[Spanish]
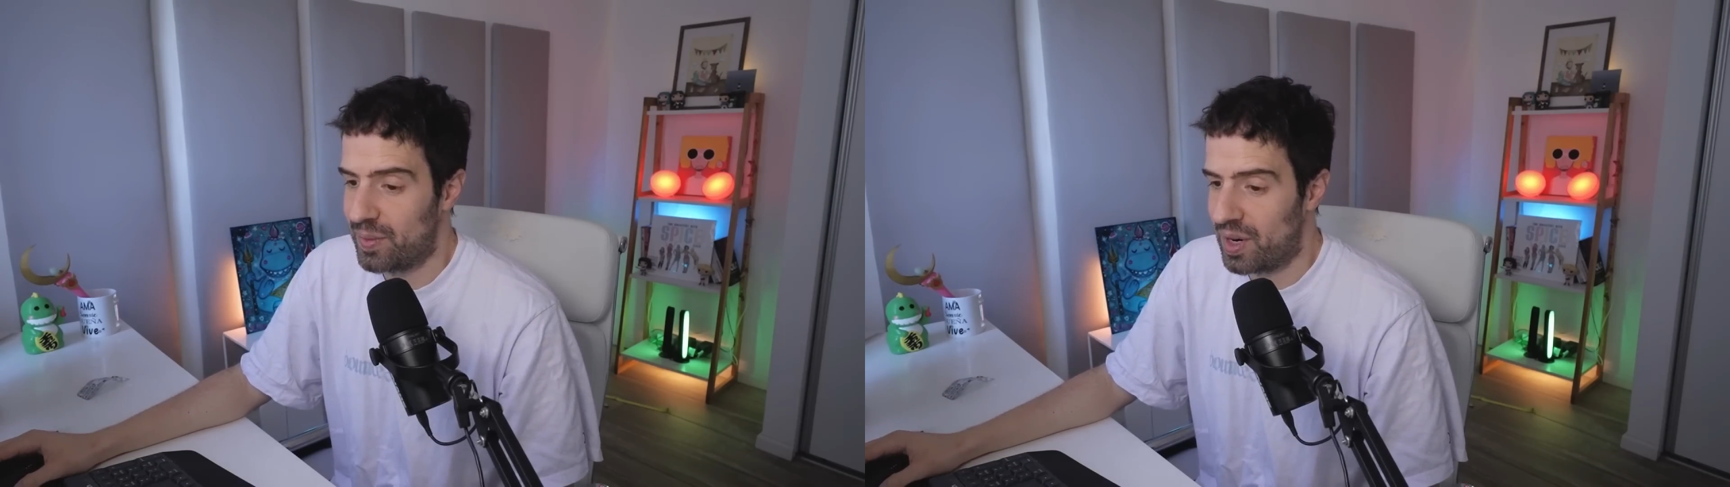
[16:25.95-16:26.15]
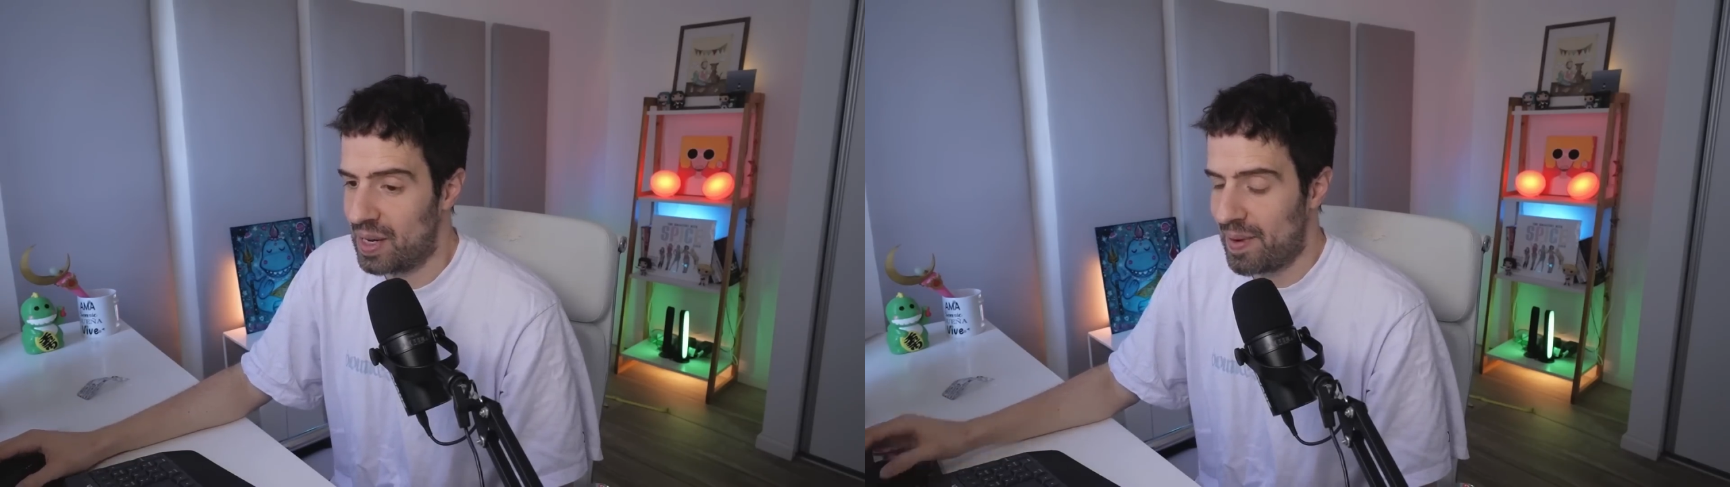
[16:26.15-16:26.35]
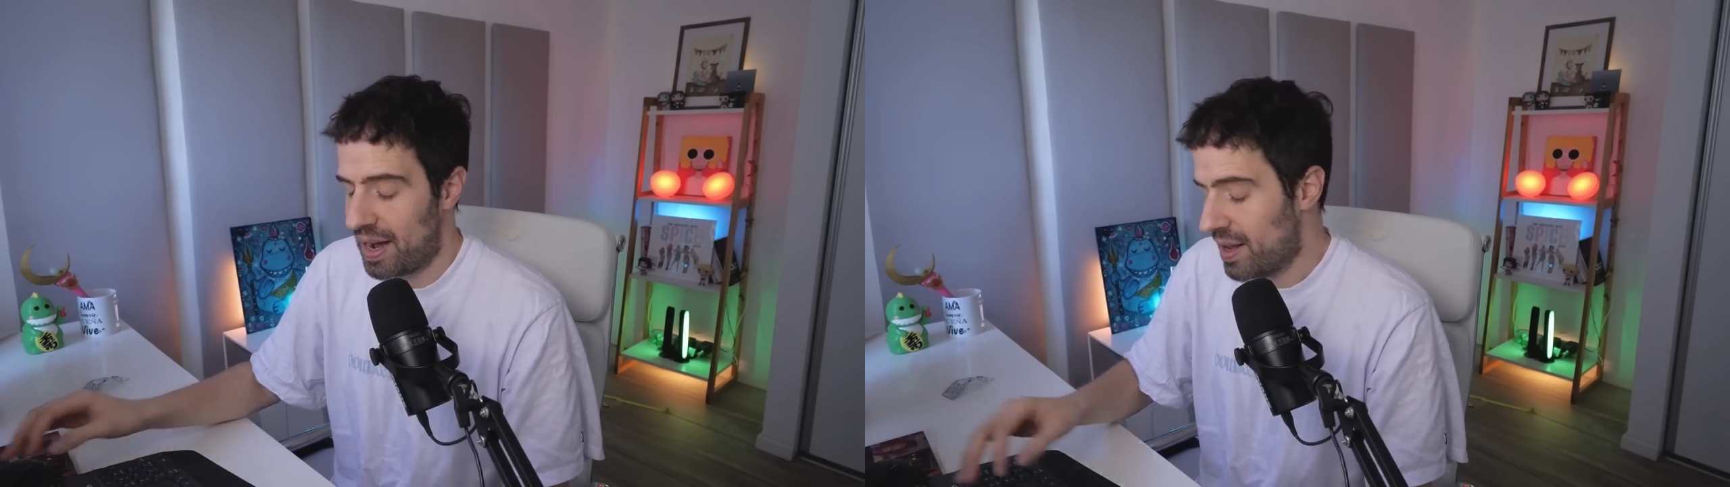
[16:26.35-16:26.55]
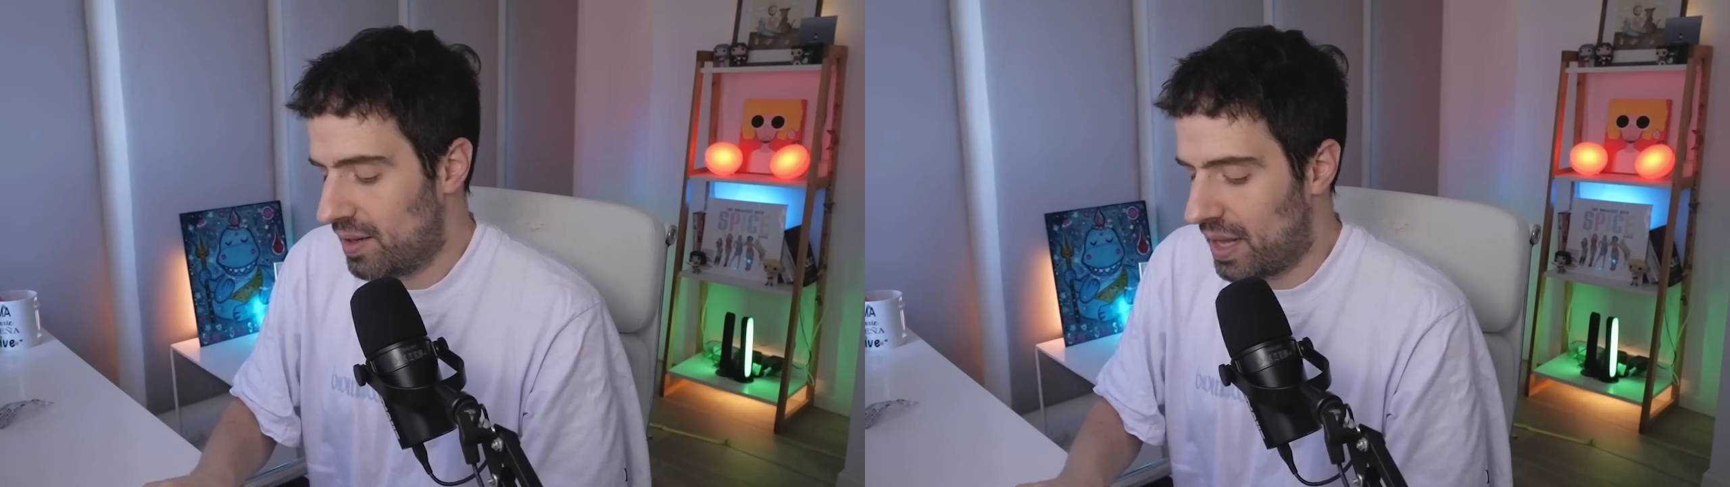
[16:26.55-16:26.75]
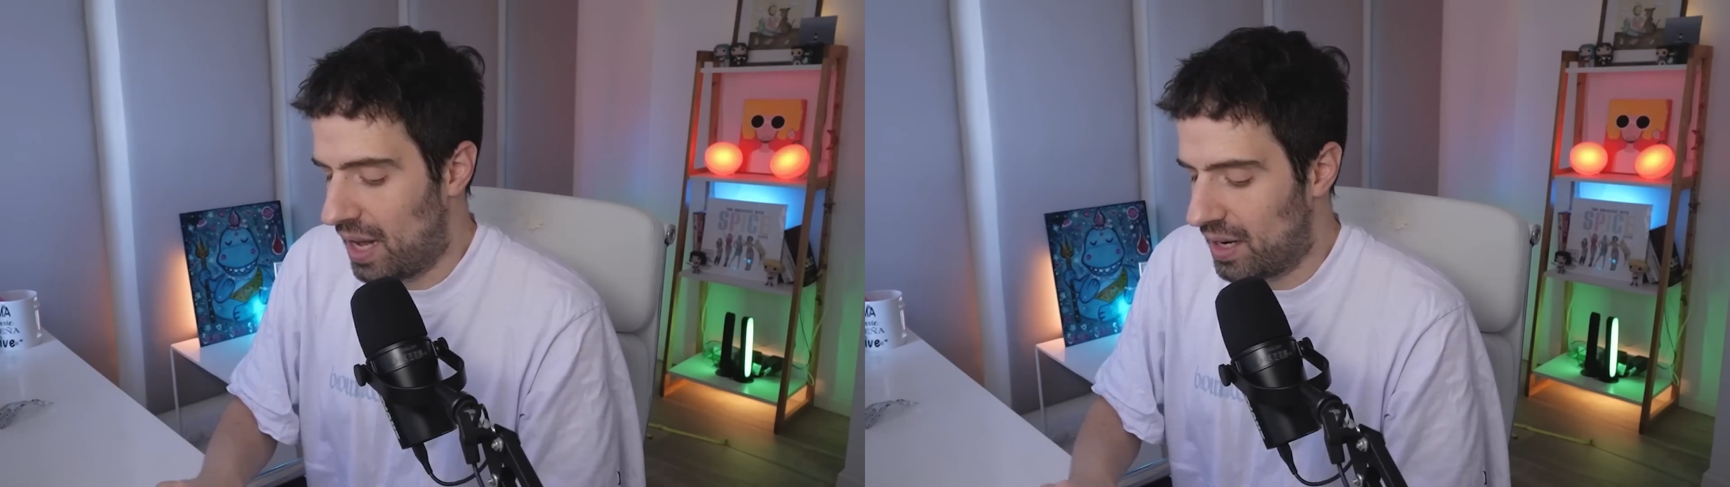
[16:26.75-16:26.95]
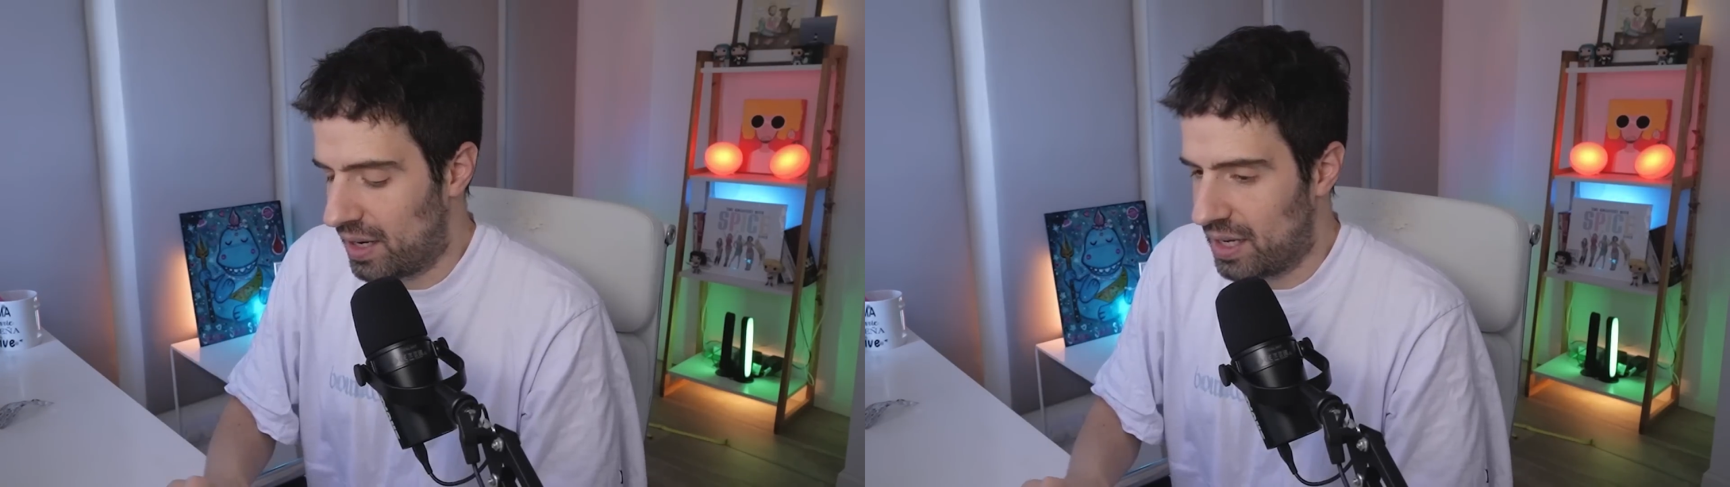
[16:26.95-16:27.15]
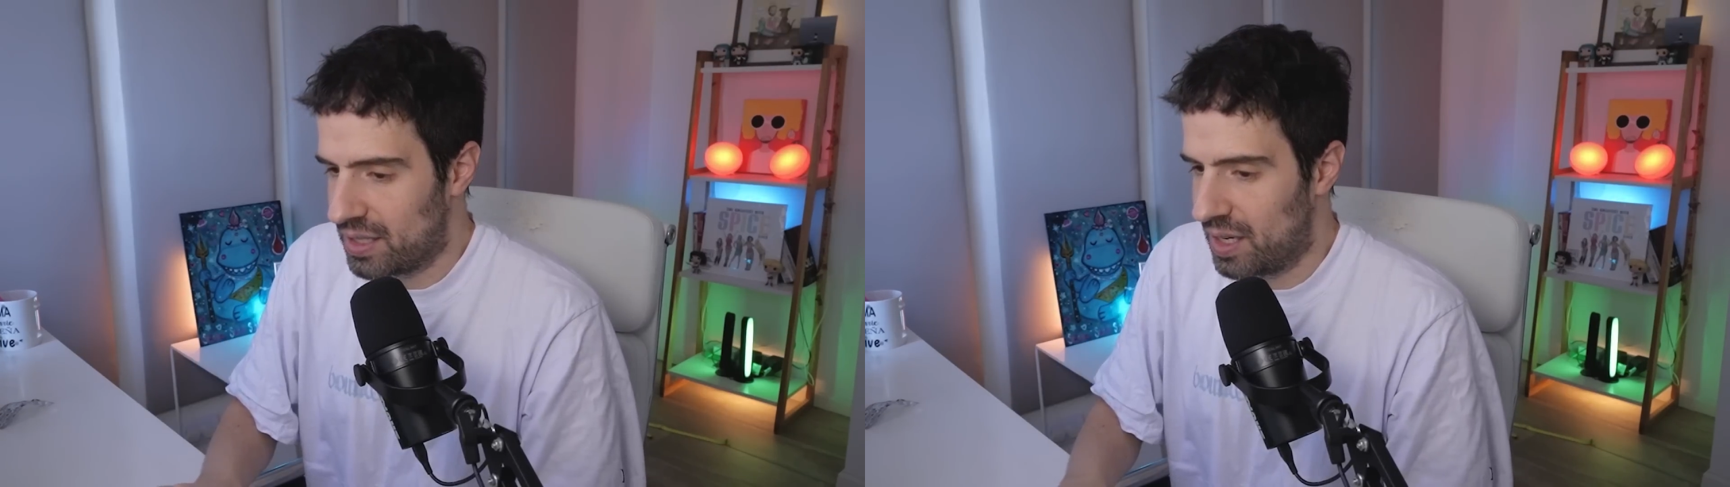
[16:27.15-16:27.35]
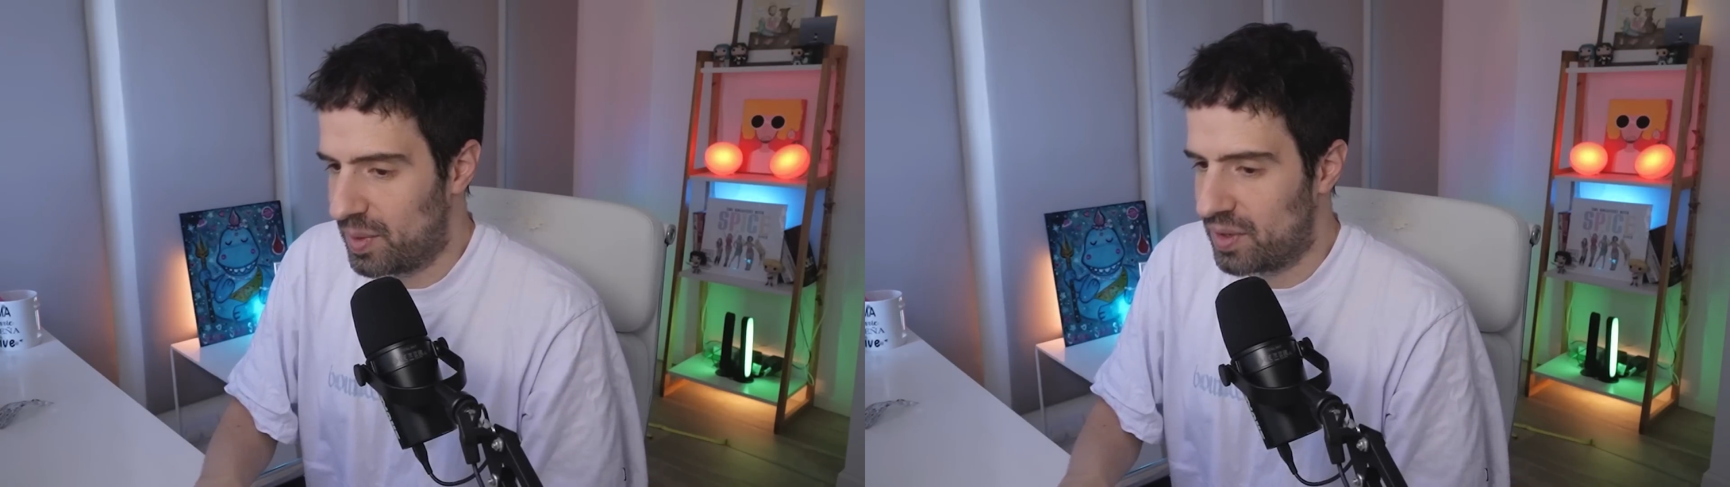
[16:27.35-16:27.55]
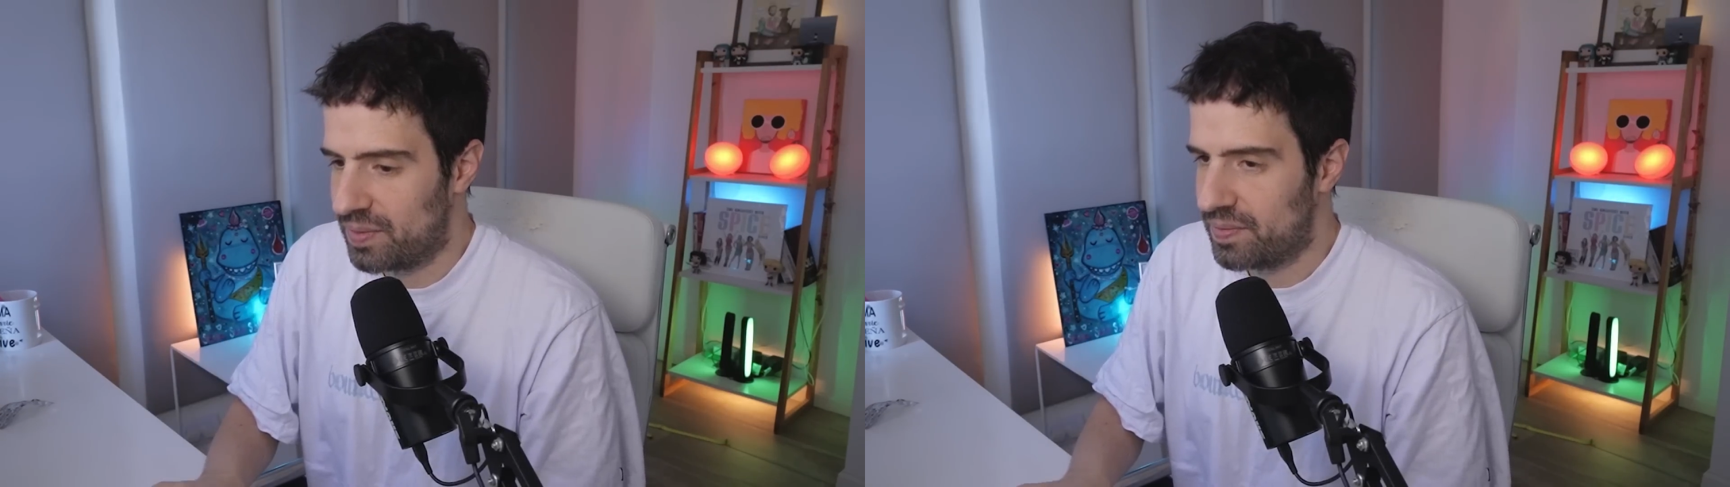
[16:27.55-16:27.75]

problema. Dale, gracias, le pongo.